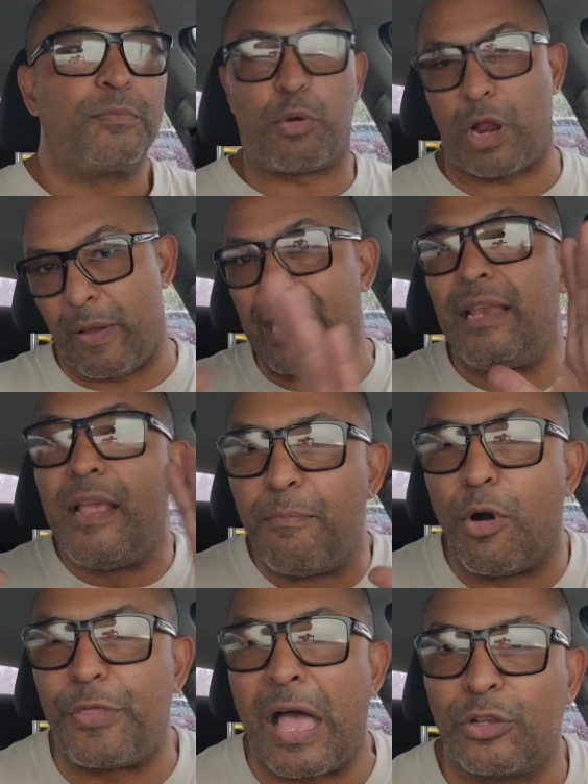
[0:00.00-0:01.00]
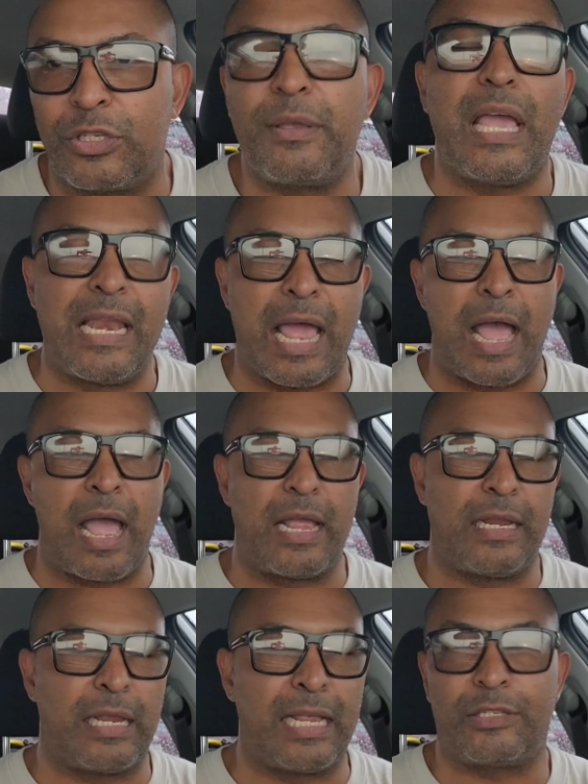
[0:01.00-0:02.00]
por haber votado sí, en, la,
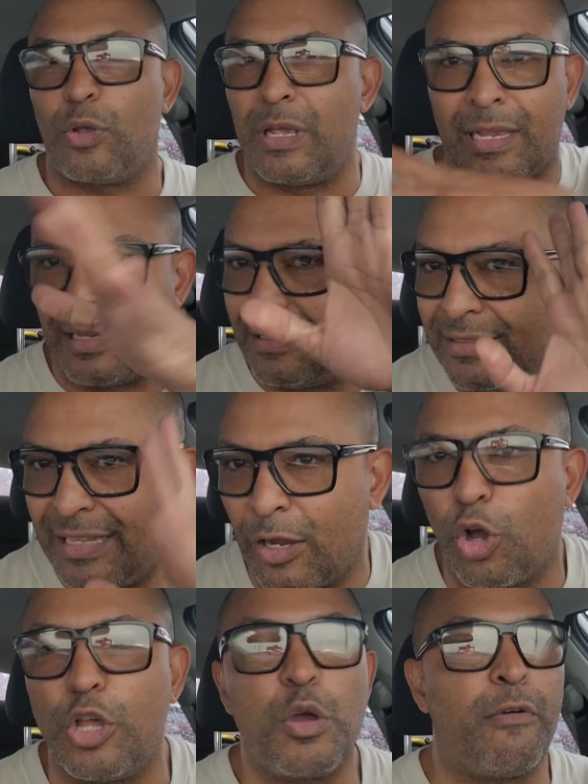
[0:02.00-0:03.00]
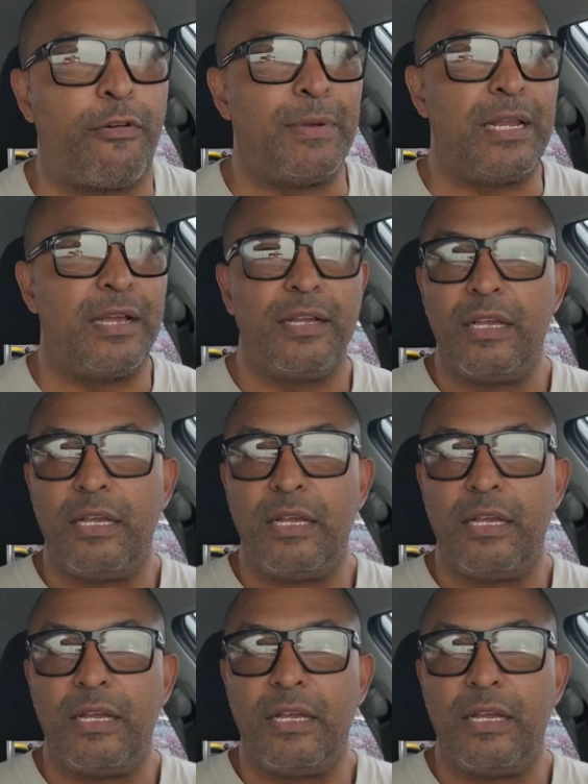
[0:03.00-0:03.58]
eso del código de familia.